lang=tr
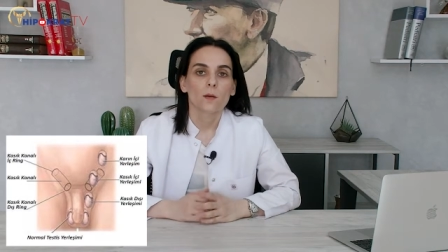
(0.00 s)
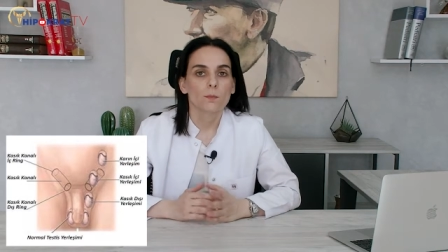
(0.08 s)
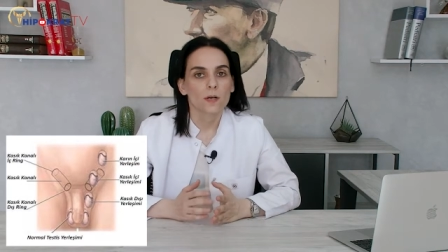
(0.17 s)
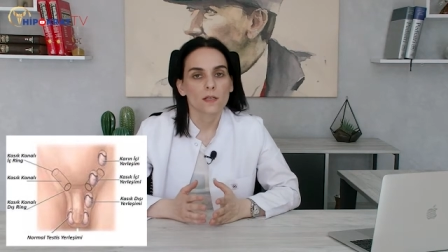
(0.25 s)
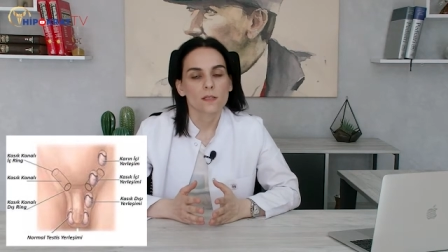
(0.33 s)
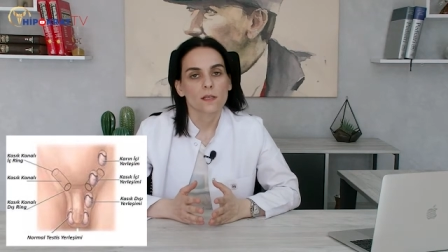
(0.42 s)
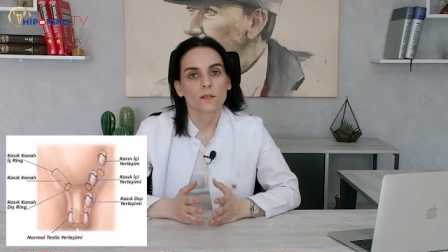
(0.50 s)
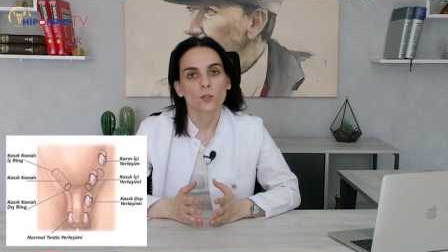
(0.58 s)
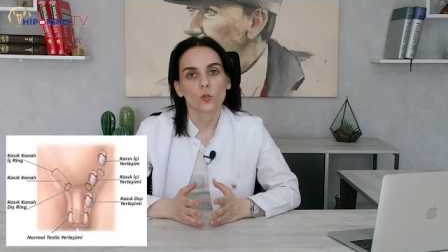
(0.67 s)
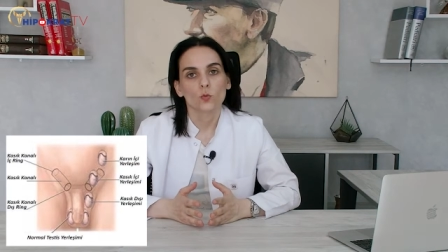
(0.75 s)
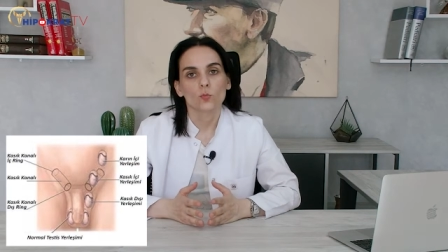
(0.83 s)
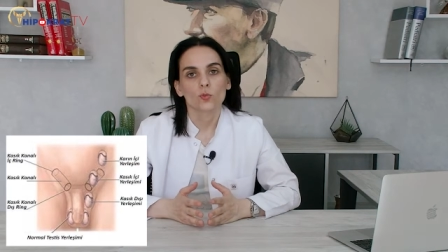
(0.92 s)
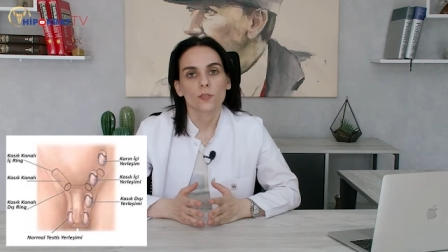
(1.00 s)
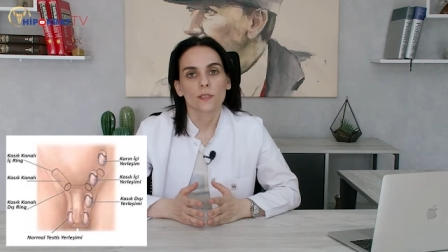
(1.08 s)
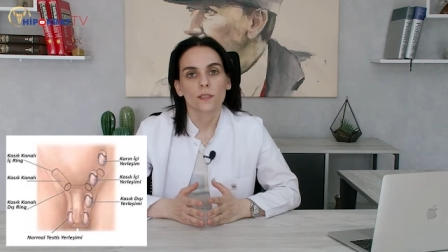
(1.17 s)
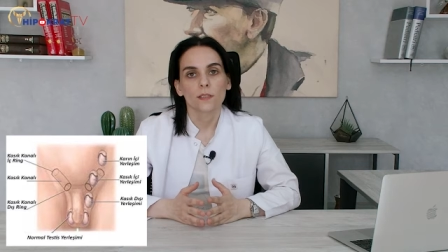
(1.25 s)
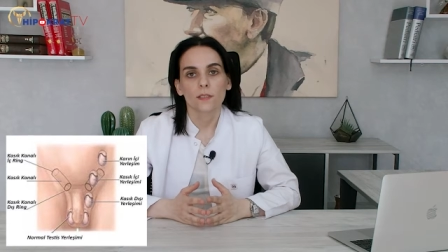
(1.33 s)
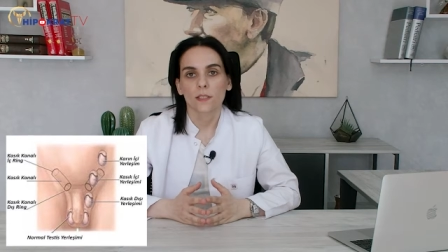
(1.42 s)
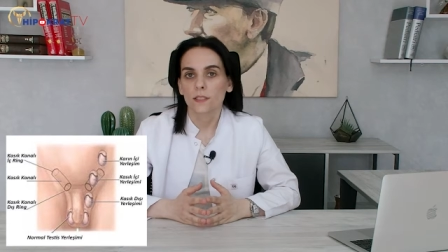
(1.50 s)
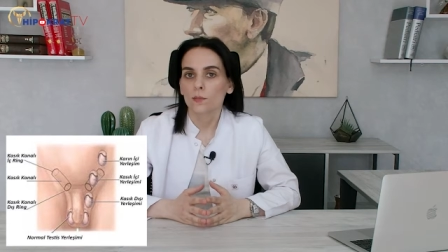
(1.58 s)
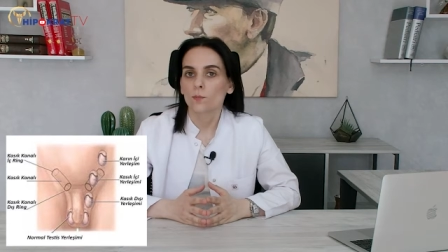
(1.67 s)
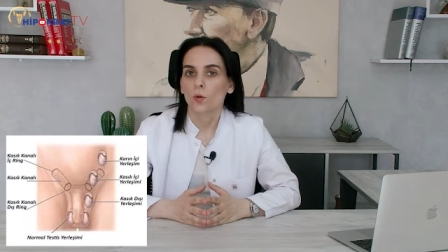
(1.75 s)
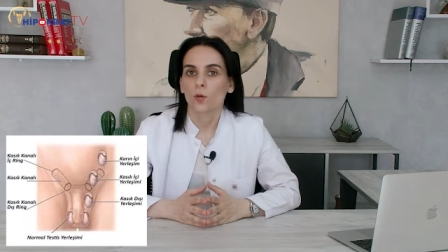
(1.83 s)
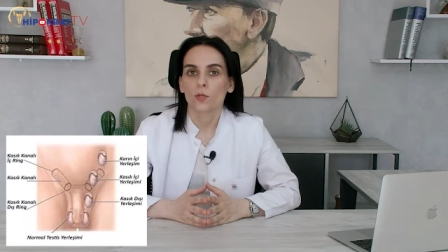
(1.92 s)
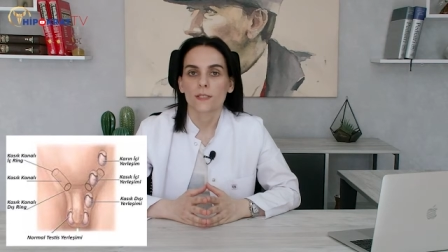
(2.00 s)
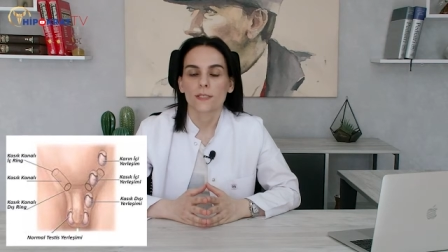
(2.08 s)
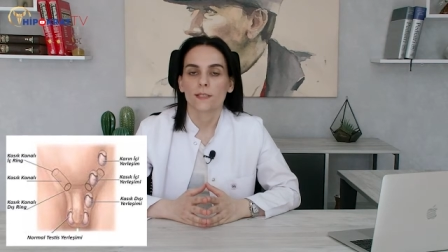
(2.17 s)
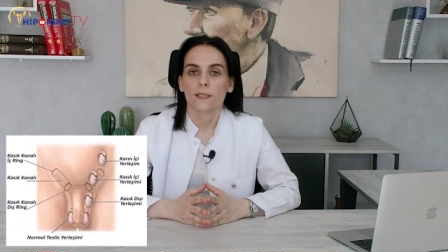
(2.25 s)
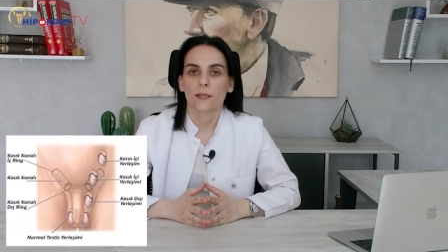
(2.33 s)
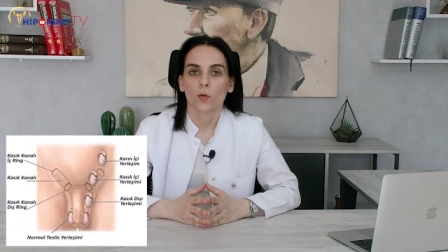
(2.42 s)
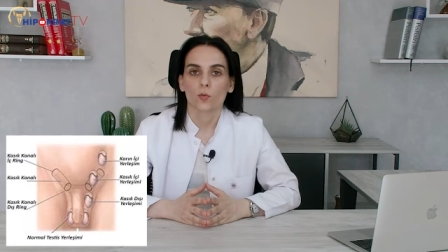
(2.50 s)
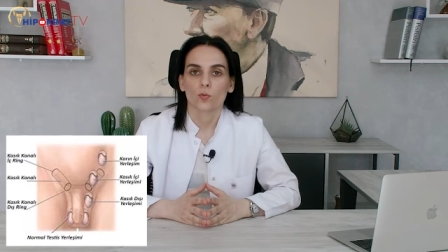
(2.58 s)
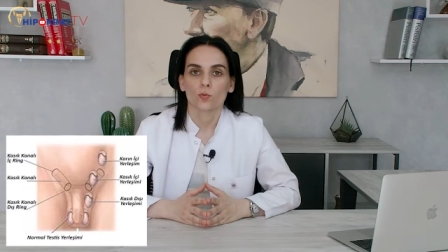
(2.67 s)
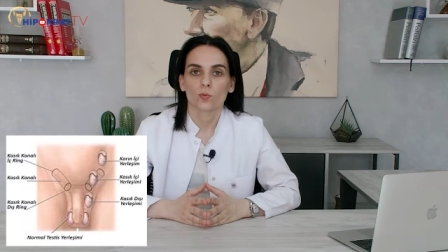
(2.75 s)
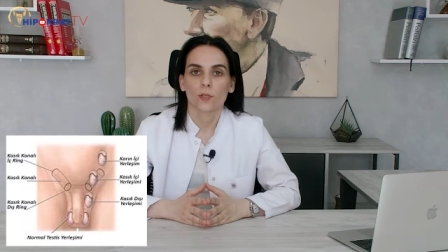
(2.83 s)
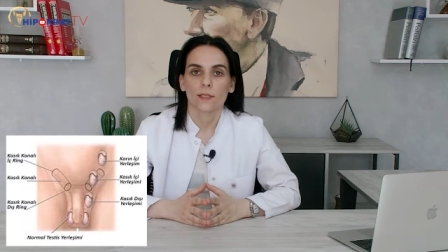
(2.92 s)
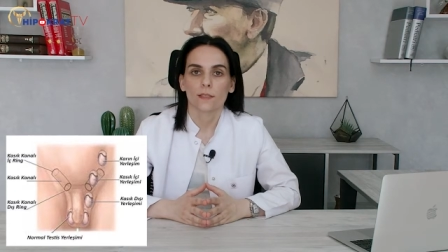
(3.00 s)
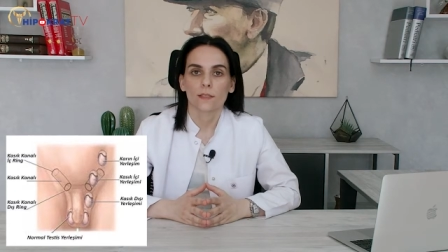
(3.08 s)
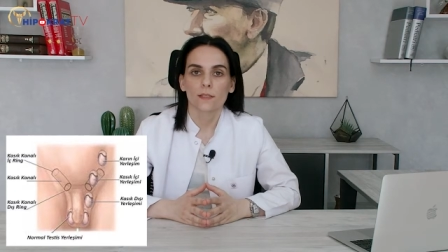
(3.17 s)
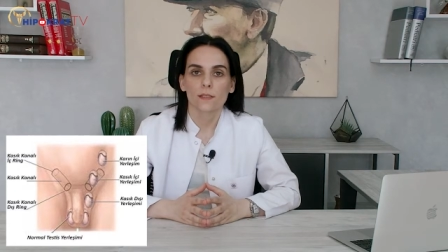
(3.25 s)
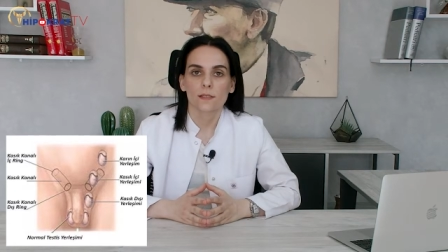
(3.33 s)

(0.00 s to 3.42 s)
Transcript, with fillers: Bazen de yumurtayı karın bölgesinde görüntüleriz.